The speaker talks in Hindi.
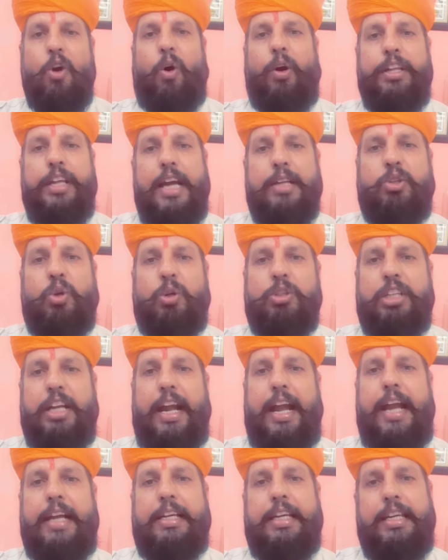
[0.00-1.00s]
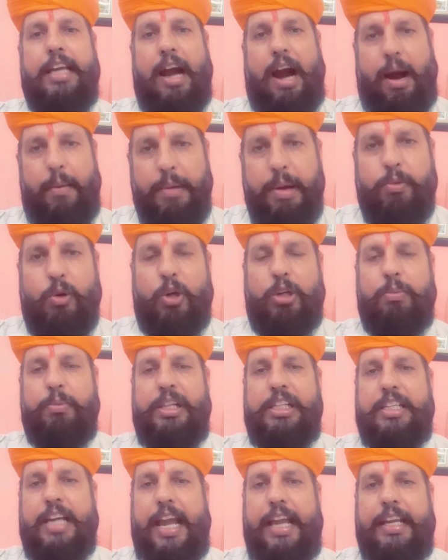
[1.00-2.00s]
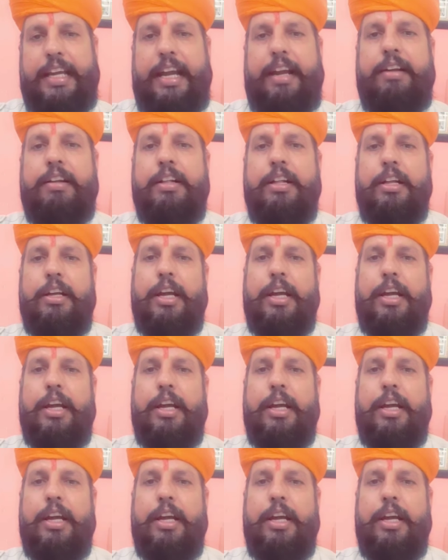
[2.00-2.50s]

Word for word: और ये सोच रहे हैं कि ये हमें वोट मिल जाएंगे